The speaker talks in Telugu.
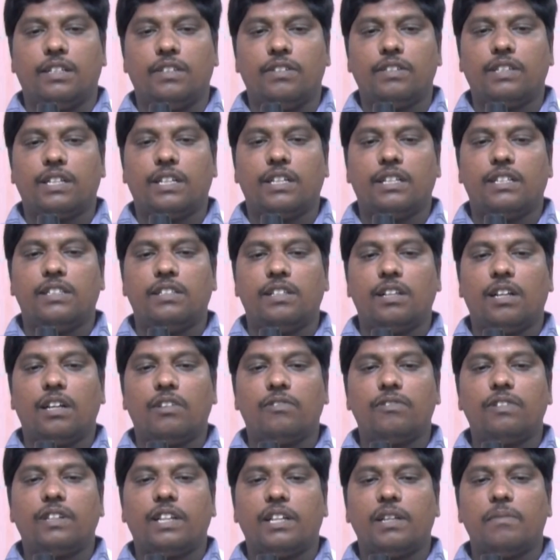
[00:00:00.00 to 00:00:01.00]
ఎందుకంటే ఇది ఇలా
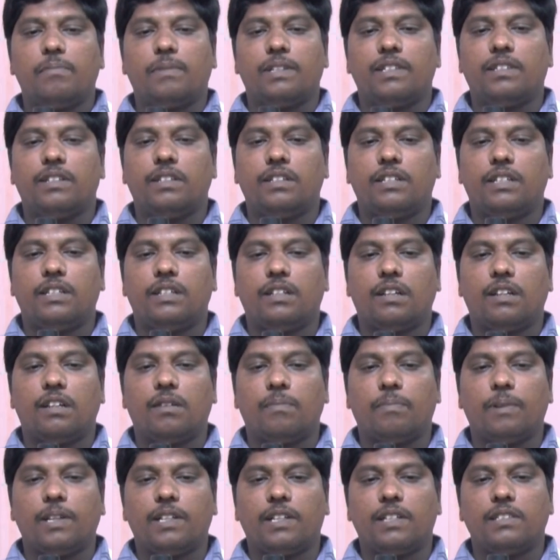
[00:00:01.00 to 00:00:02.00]
ఉంటే ఈ మద్యం టెండర్ల
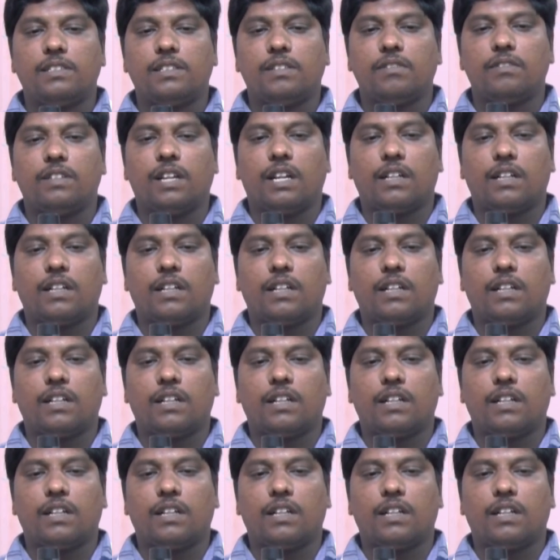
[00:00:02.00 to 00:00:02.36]
అప్లికేషన్లు